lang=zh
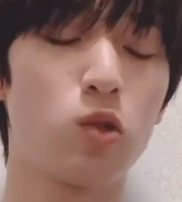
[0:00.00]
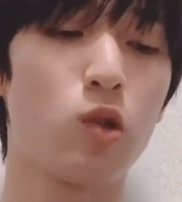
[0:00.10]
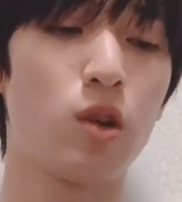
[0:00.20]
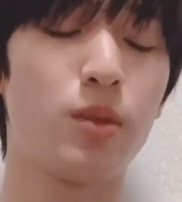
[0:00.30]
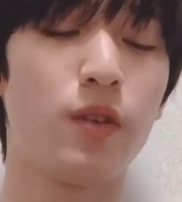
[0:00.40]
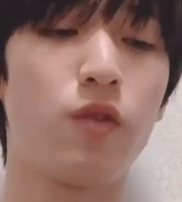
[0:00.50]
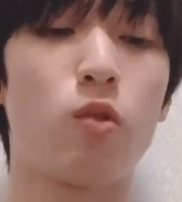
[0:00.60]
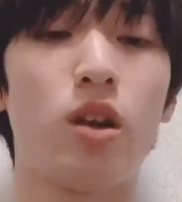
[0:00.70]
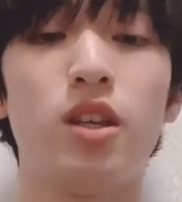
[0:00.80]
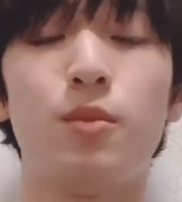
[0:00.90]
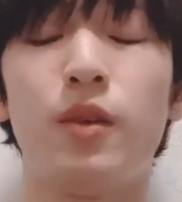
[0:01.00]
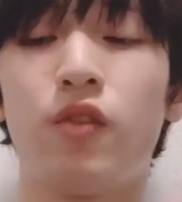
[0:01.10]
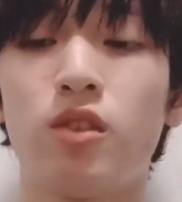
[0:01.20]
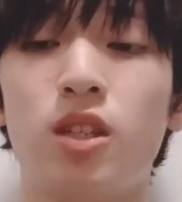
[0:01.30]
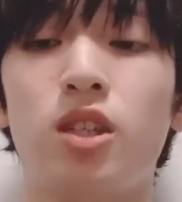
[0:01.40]
做皮肤管理、皮
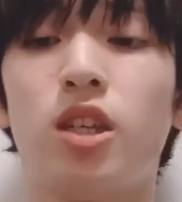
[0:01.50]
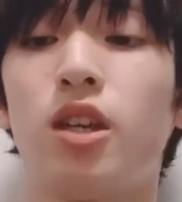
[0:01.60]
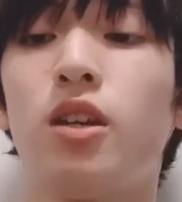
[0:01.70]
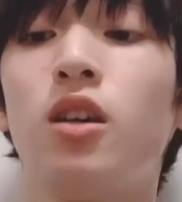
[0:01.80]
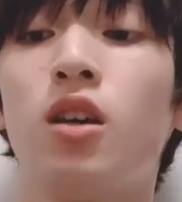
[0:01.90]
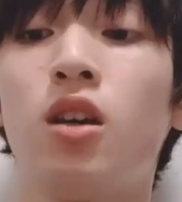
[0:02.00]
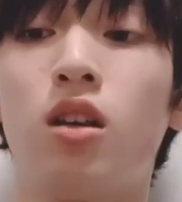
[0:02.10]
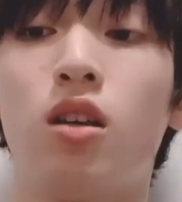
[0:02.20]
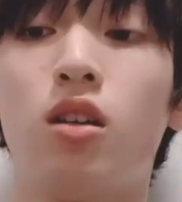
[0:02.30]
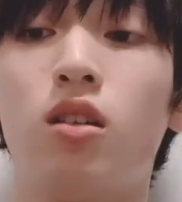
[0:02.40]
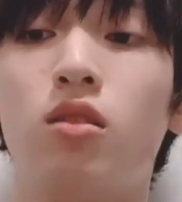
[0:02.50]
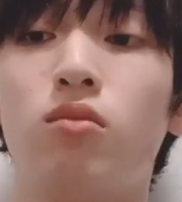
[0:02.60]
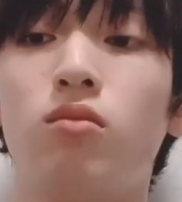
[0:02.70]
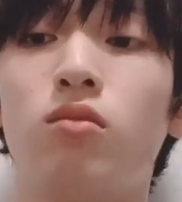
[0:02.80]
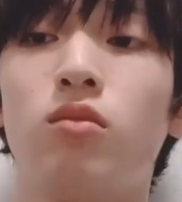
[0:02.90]
肤清洁，嗯，
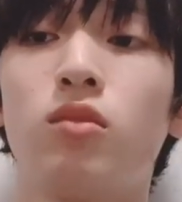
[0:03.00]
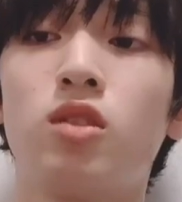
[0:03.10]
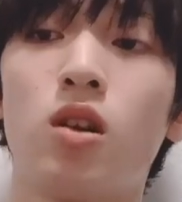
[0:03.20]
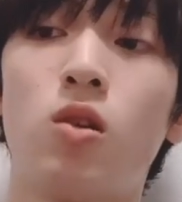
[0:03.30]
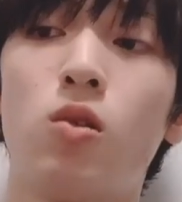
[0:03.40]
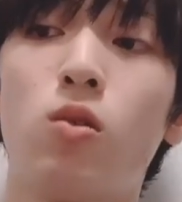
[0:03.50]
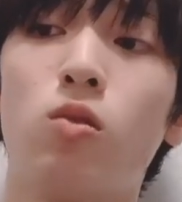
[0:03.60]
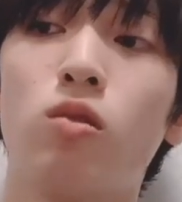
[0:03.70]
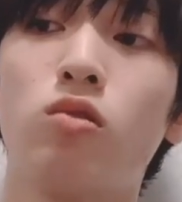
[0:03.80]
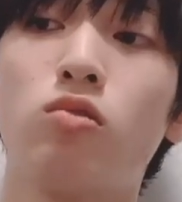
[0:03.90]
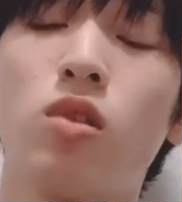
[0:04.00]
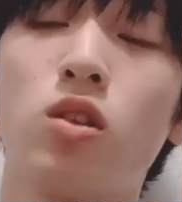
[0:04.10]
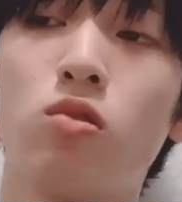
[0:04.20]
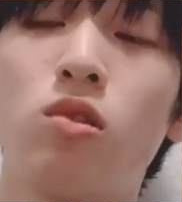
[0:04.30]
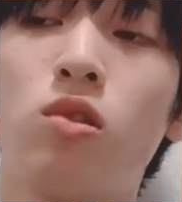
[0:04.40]
之后虽然
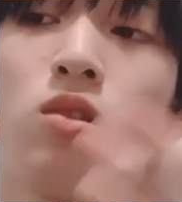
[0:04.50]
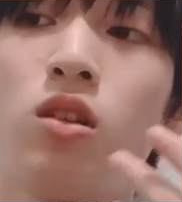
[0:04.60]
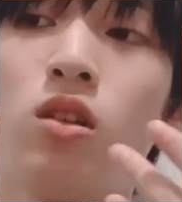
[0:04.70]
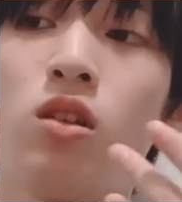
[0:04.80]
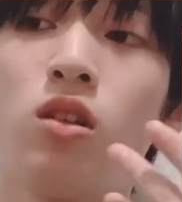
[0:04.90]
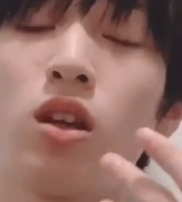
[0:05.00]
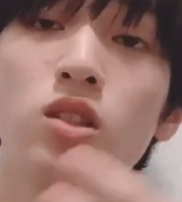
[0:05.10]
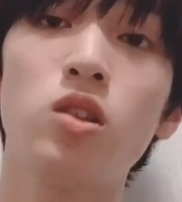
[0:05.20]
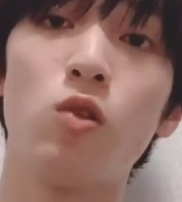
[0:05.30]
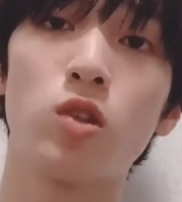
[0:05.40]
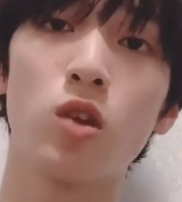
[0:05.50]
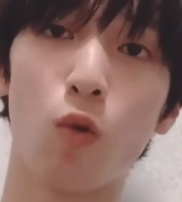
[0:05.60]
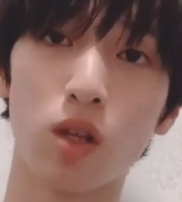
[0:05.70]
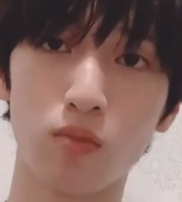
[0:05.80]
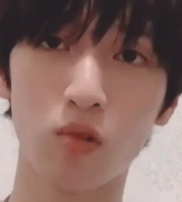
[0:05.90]
说还是有效
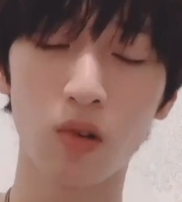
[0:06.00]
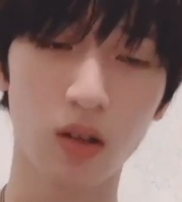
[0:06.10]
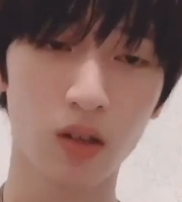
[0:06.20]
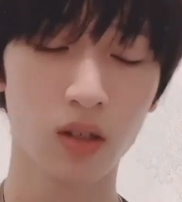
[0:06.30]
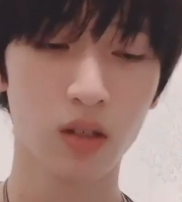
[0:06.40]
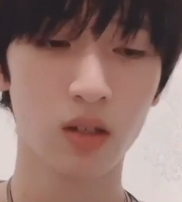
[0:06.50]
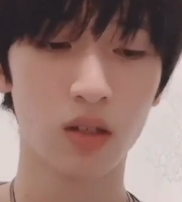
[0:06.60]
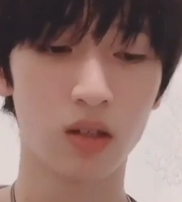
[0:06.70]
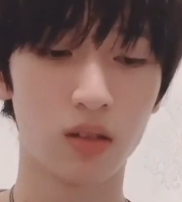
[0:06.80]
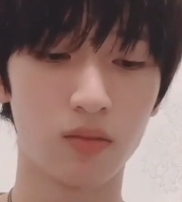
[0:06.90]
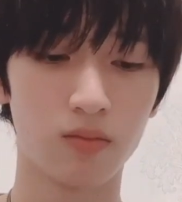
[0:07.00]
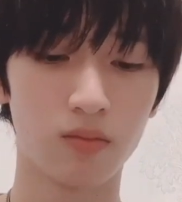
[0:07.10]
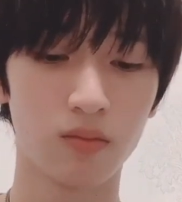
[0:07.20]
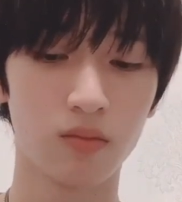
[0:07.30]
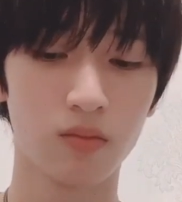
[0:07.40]
果，只不过嗯，
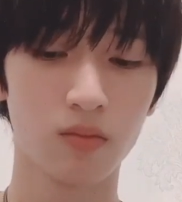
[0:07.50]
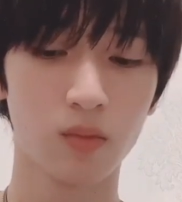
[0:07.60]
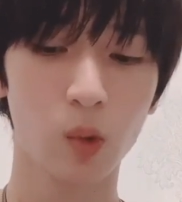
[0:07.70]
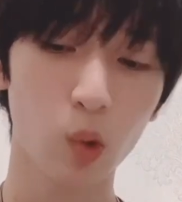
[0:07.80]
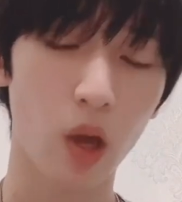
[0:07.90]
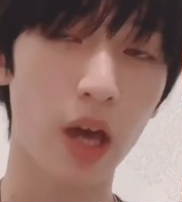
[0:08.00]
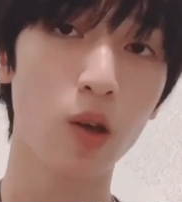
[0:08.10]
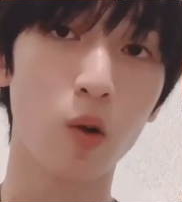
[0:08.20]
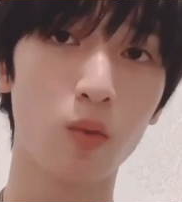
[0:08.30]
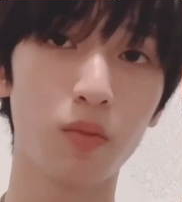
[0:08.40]
痘痘还有。